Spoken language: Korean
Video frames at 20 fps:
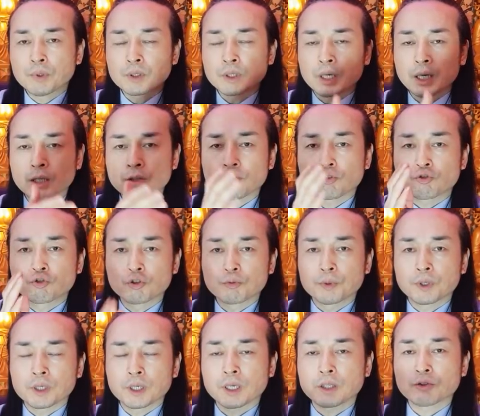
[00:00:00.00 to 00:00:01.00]
번 깨지고 두
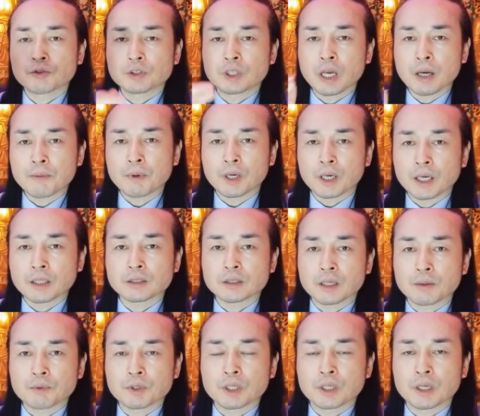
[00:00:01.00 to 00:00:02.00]
번 깨지고 세 번
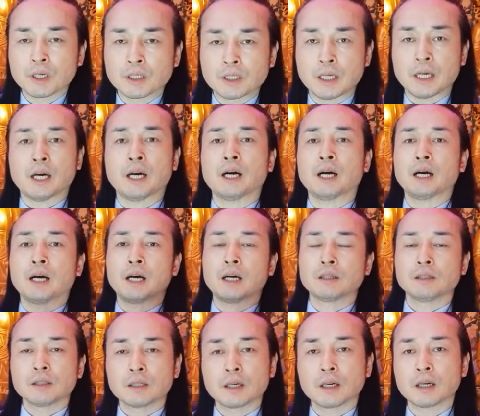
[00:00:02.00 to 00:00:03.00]
깨지다 보니까 이야
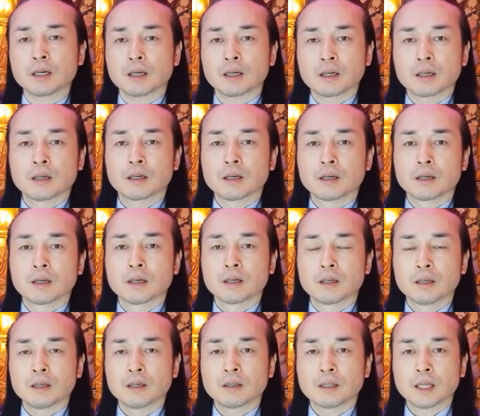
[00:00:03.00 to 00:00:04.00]
이게
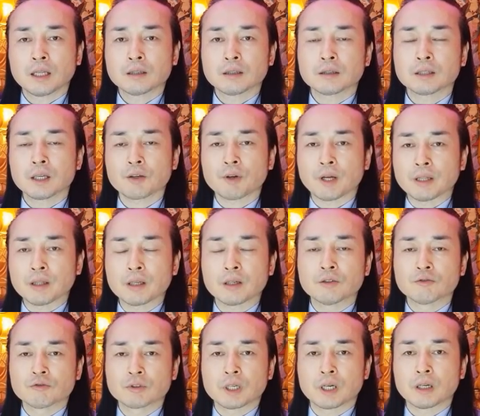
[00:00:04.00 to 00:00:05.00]
내 뜻대로 안
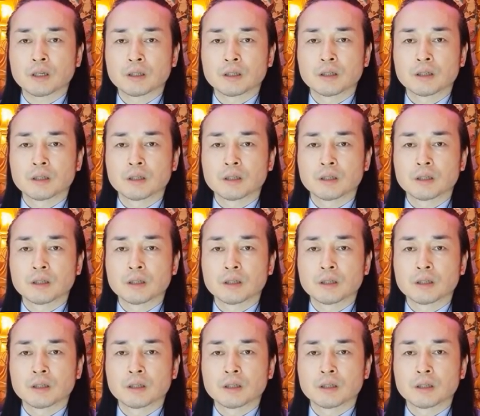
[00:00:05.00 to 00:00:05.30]
되는구나